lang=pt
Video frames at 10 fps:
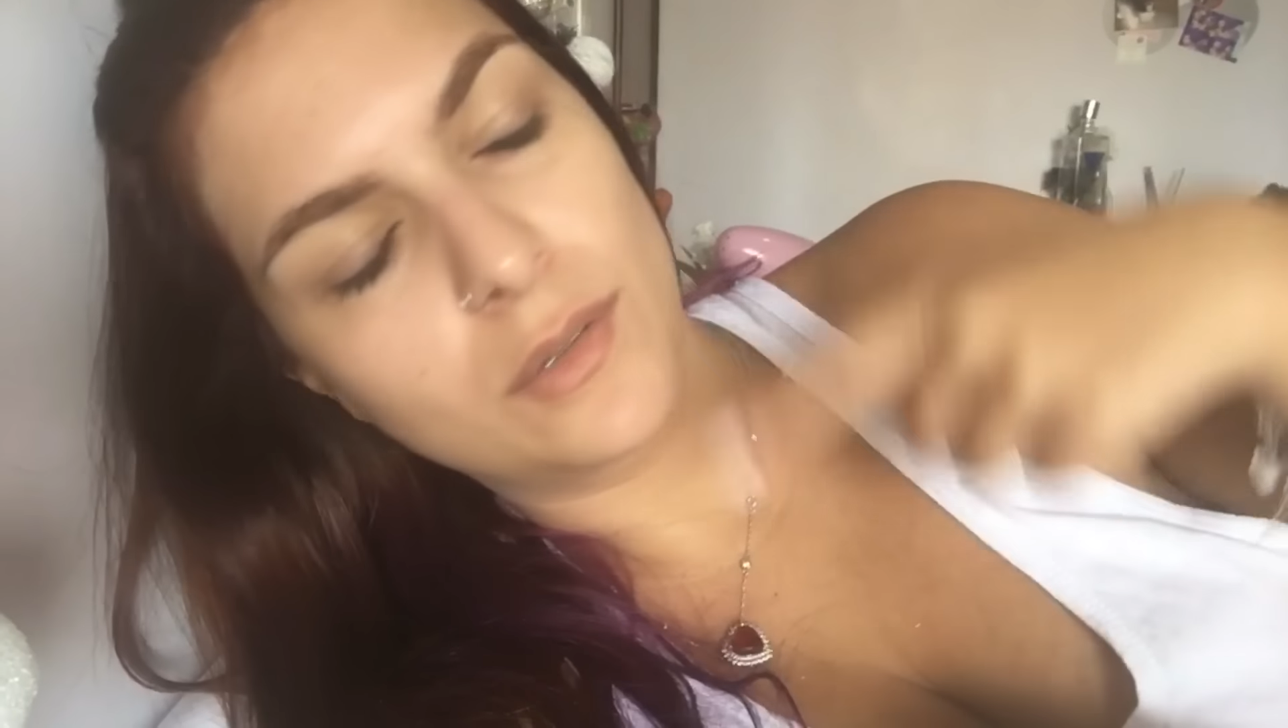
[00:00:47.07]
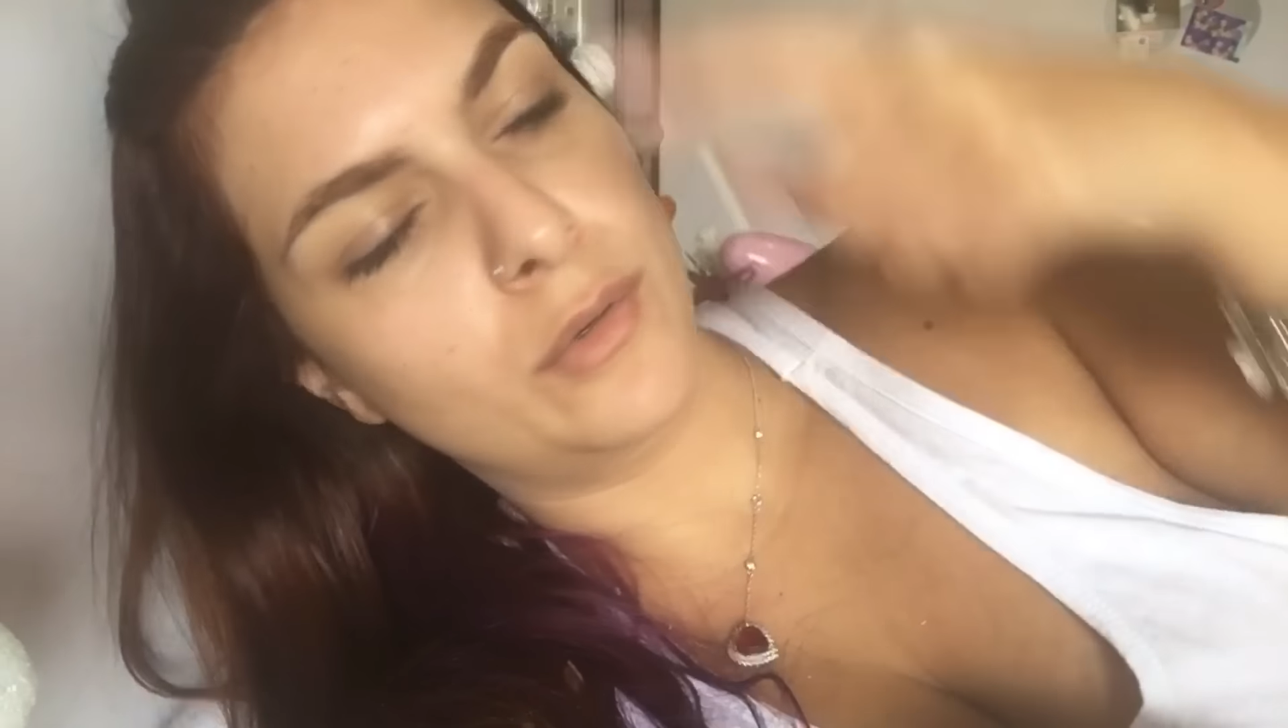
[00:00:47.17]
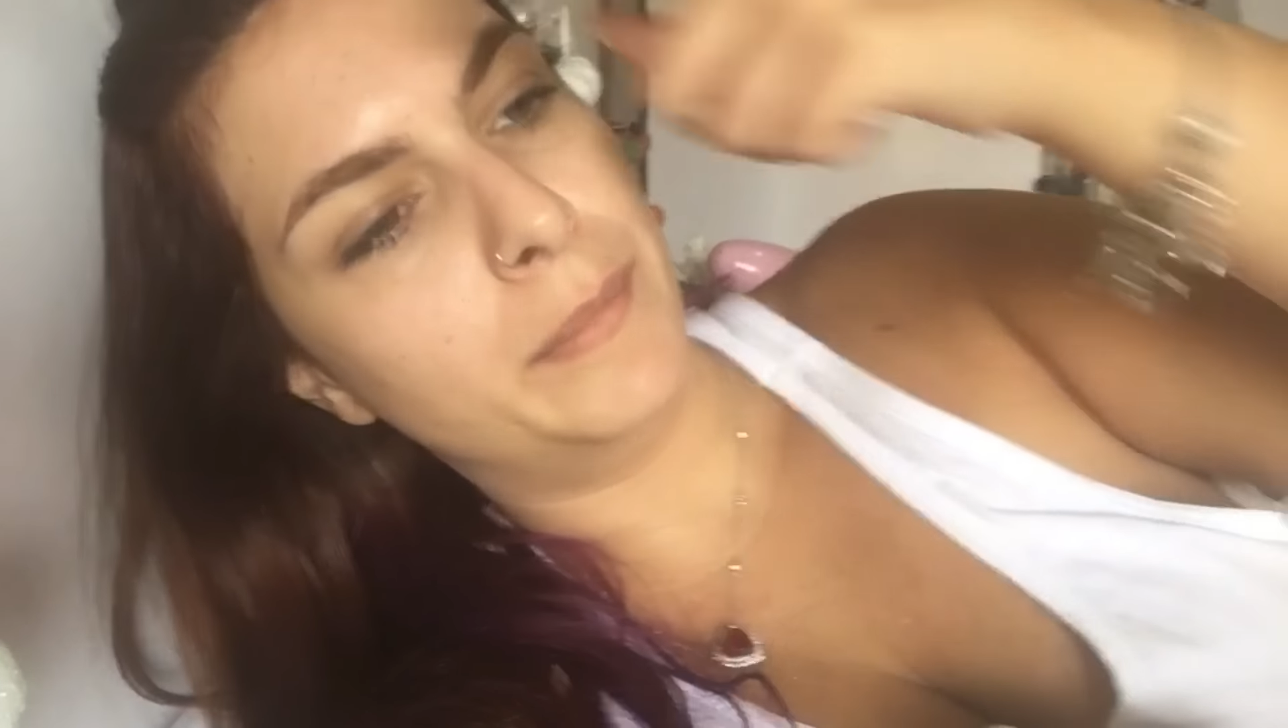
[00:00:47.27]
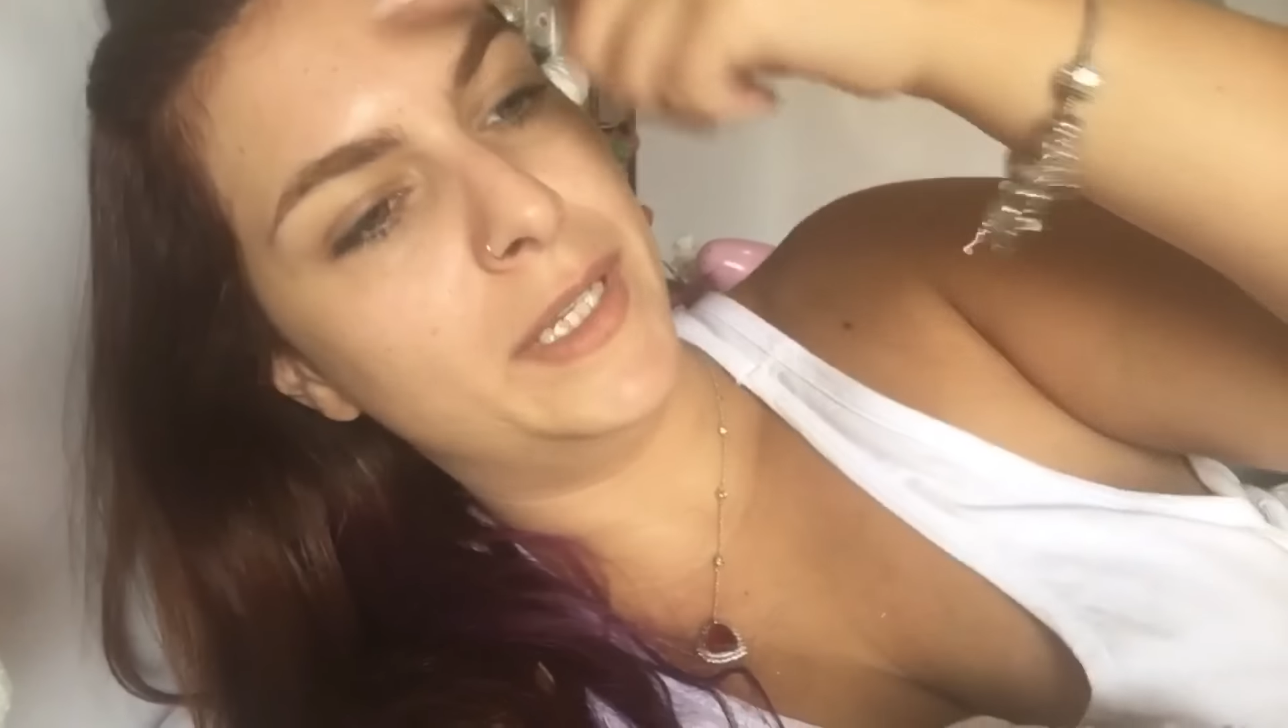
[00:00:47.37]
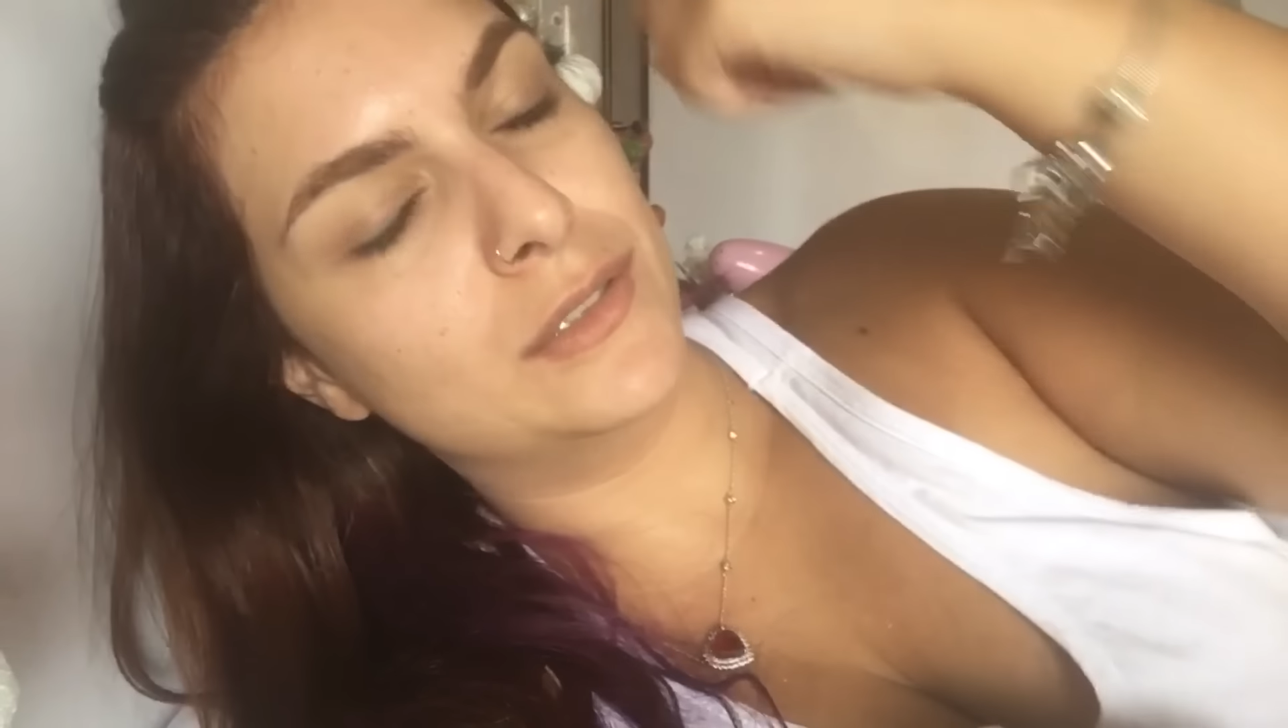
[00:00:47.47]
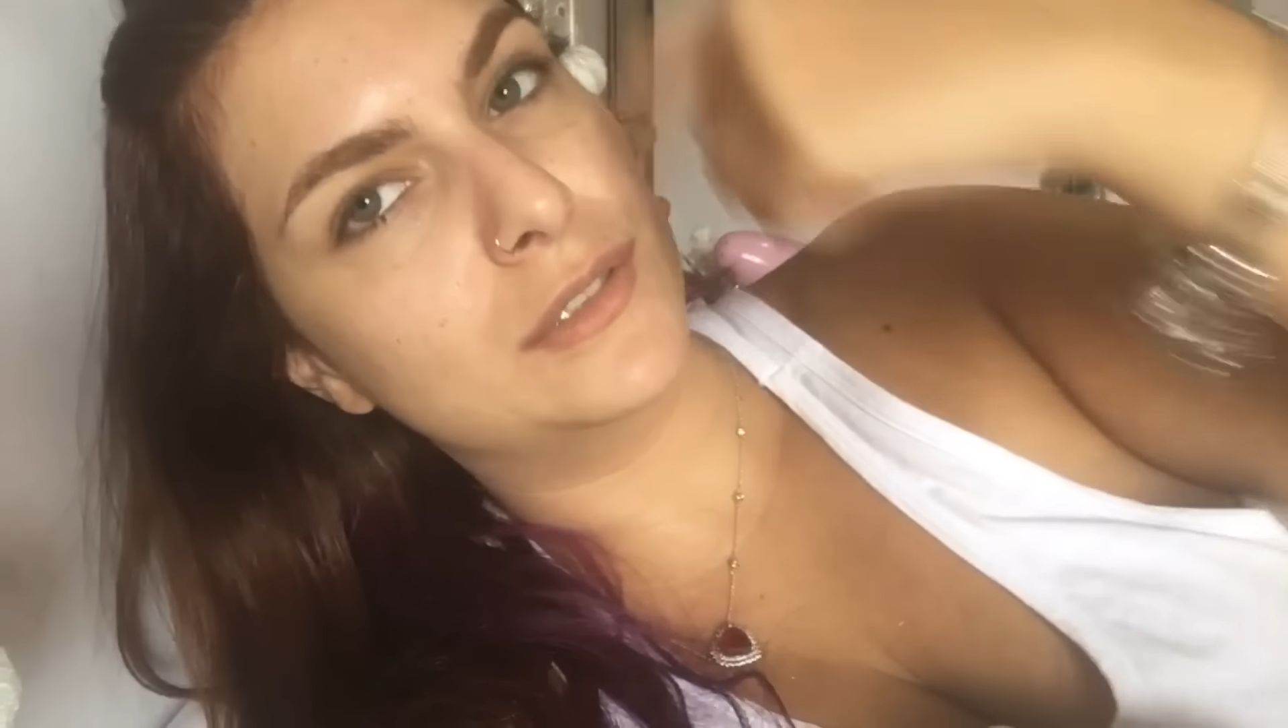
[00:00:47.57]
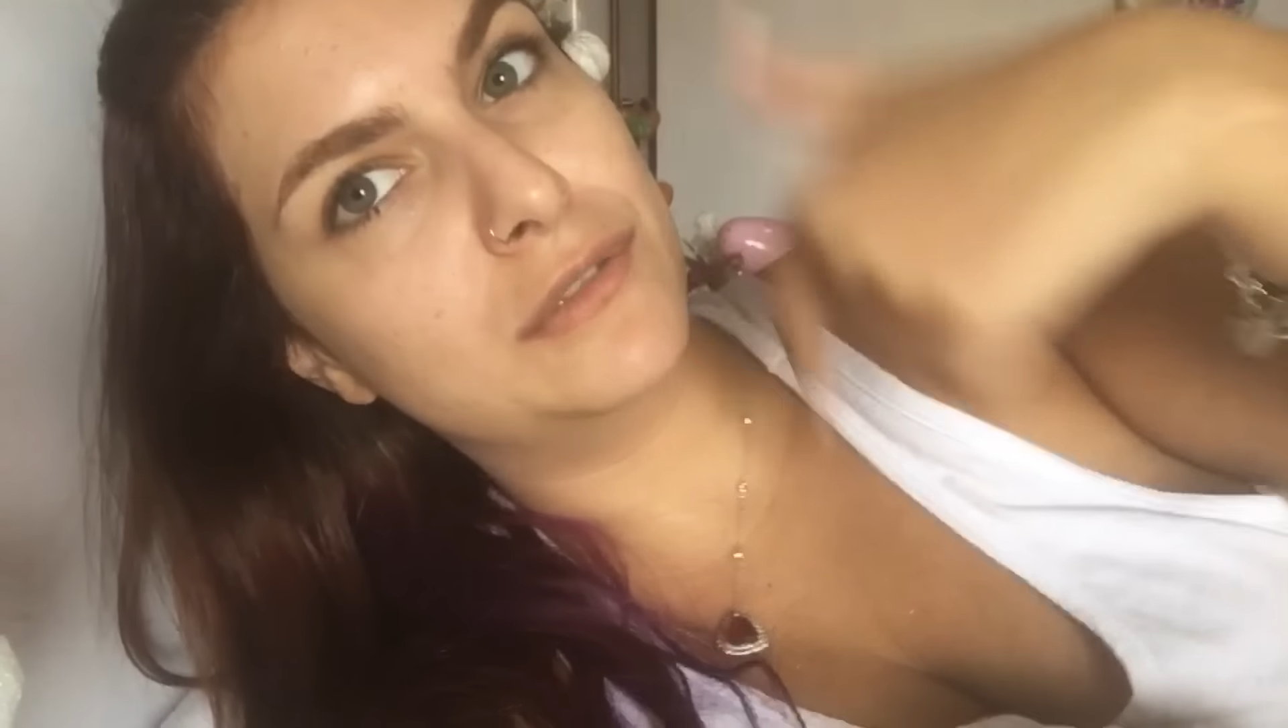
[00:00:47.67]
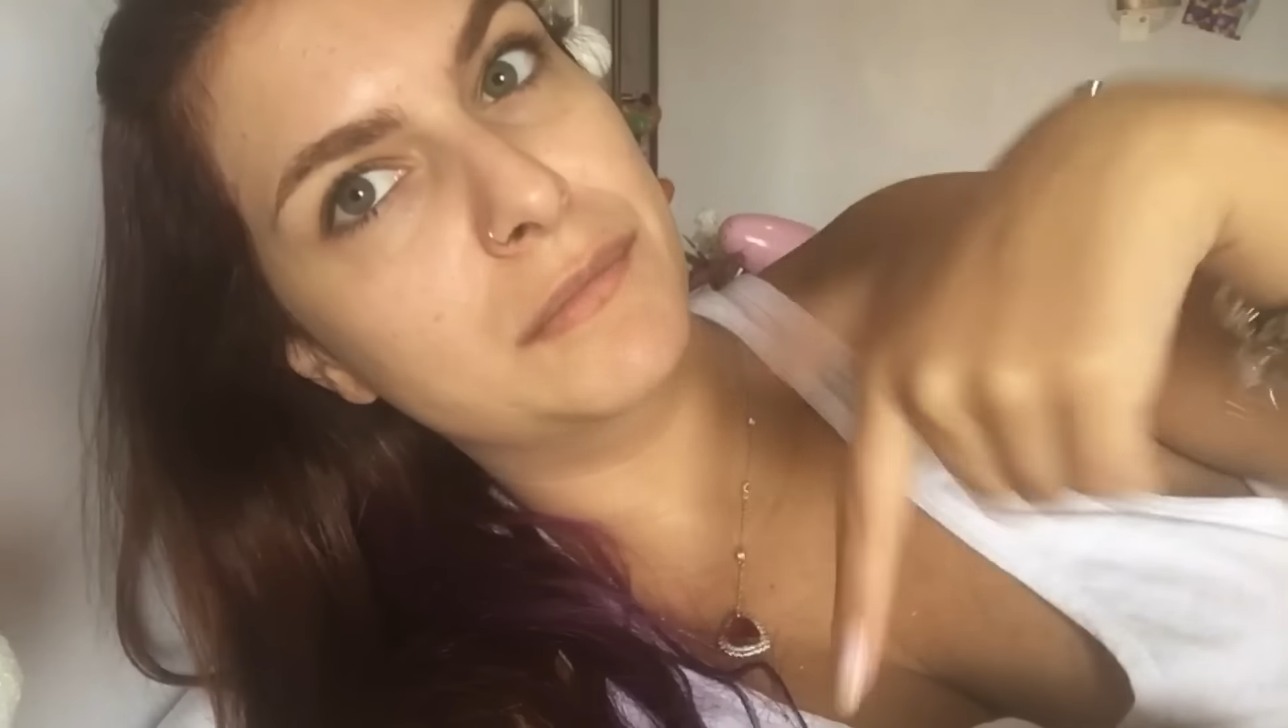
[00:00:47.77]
com menos